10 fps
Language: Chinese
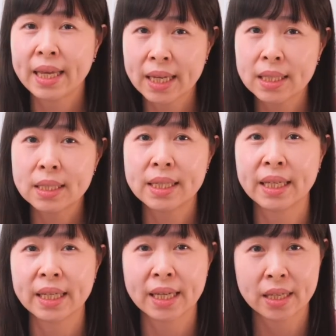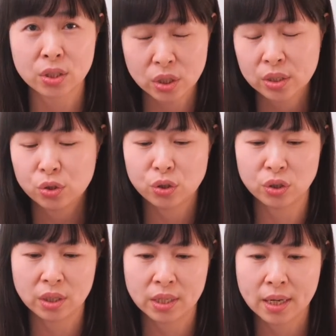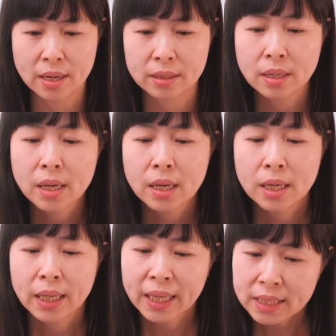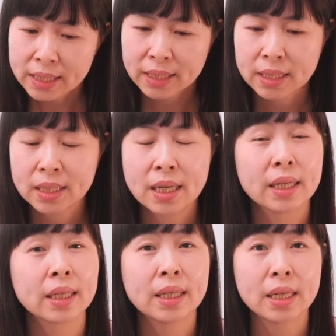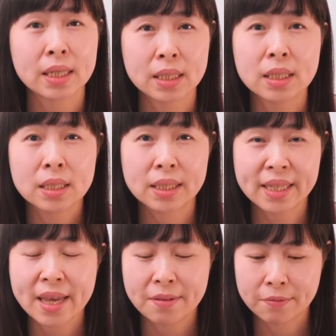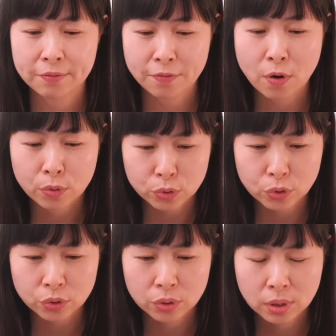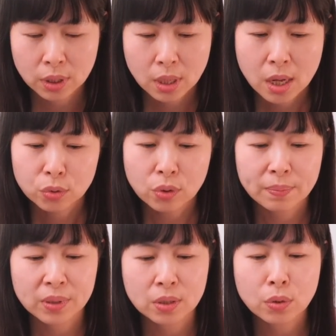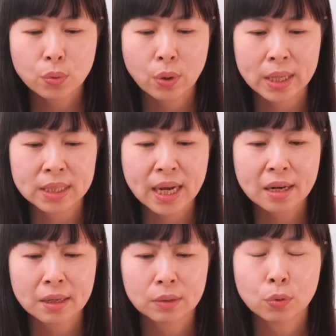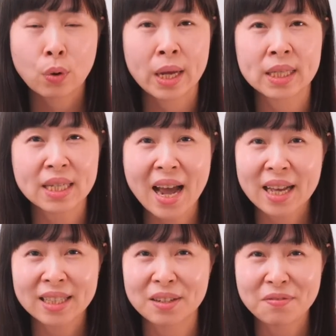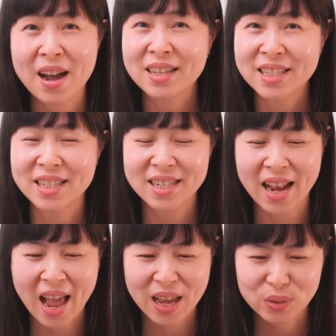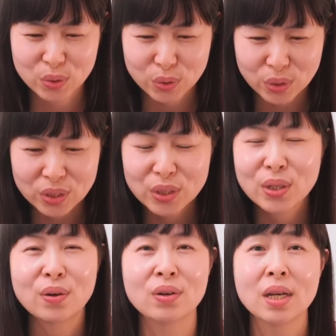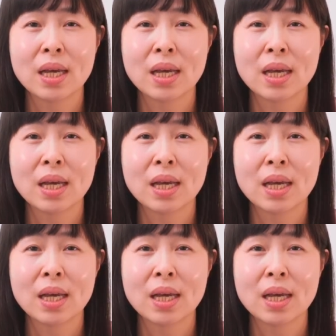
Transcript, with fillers: 殷勤跟正直的人，殷勤的人可以日渐丰裕。对比用诡诈的诡诈的方式来寻求